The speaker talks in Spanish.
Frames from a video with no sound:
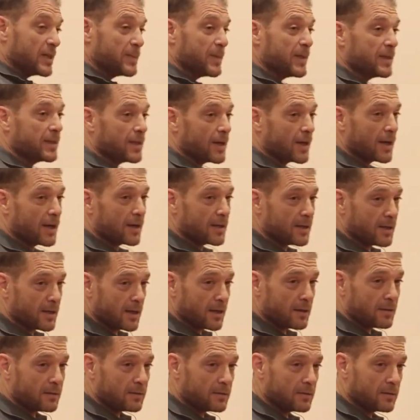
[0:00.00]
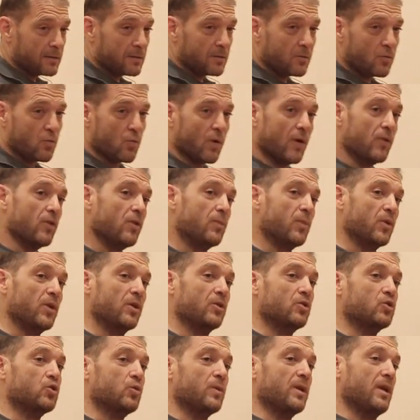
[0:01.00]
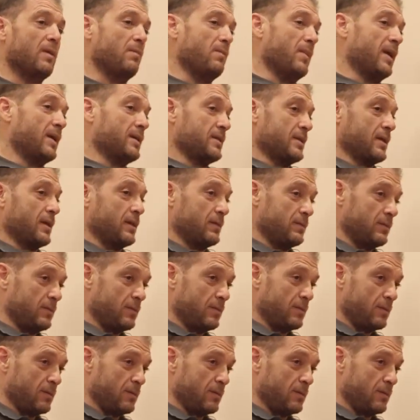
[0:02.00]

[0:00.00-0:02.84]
se me entregaría cuando el proyecto estuviera en marcha,